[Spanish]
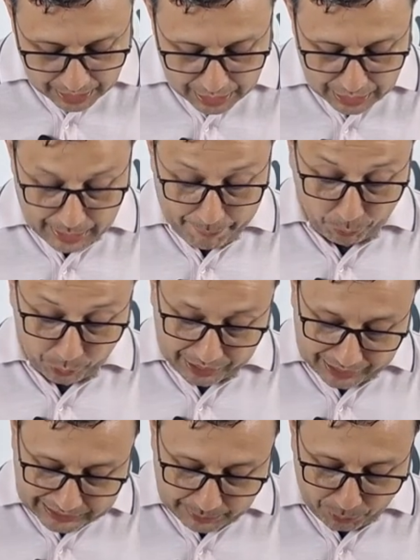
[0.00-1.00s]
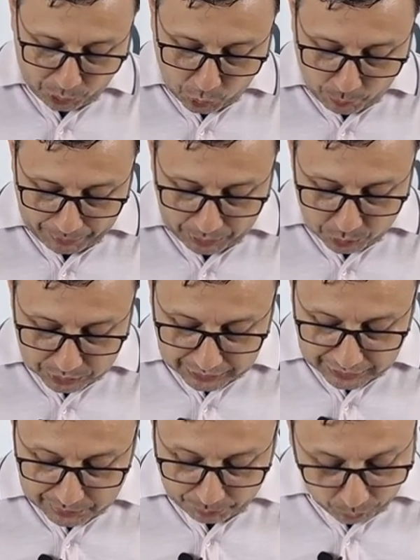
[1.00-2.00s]
¿Y por qué se preocupan
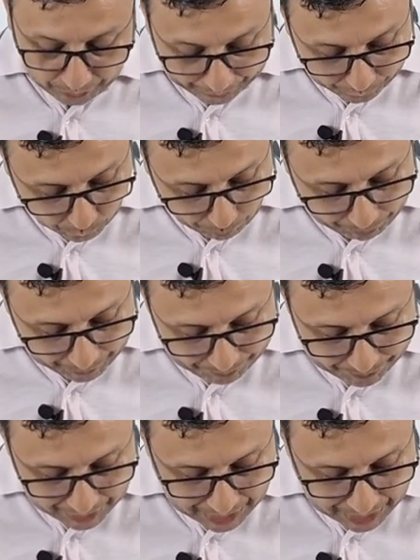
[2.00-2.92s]
ustedes por la ropa?